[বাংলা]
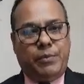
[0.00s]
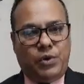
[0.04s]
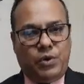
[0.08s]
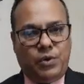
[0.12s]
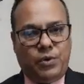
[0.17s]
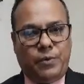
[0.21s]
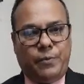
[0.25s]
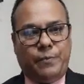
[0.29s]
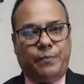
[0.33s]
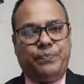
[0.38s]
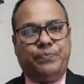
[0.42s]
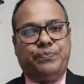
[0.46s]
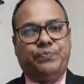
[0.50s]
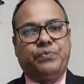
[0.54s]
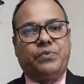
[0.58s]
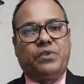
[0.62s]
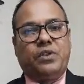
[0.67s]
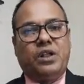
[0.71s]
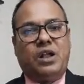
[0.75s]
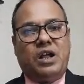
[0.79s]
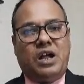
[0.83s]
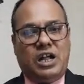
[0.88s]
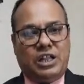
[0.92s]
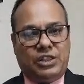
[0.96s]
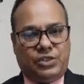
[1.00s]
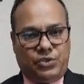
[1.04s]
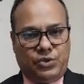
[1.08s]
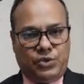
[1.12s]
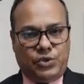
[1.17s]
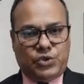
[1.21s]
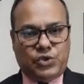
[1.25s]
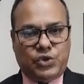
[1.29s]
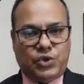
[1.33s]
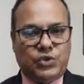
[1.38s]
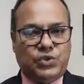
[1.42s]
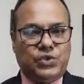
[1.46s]
এবার আলোচনা করব
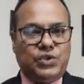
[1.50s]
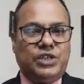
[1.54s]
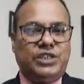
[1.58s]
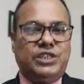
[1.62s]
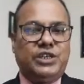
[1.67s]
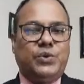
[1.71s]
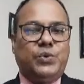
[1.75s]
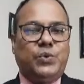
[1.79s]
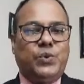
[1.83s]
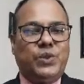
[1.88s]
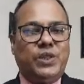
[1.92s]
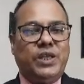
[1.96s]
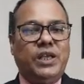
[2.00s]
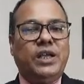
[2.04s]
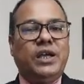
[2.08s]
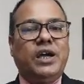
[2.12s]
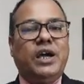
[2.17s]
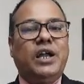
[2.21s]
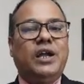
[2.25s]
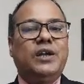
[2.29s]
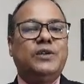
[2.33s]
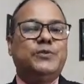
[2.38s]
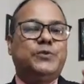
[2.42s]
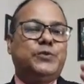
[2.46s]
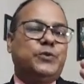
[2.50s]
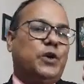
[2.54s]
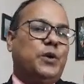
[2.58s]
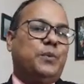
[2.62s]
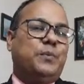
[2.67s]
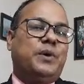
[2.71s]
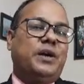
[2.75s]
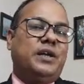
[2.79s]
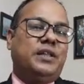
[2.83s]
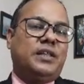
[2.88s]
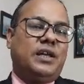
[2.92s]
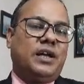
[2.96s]
এফিডেভিট কেন
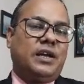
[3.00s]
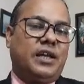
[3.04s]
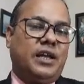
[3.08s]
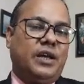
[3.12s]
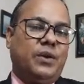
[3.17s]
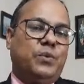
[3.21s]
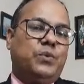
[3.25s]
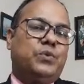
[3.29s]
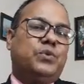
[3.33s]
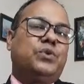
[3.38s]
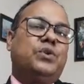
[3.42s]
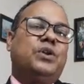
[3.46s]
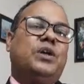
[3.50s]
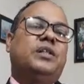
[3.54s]
আগেই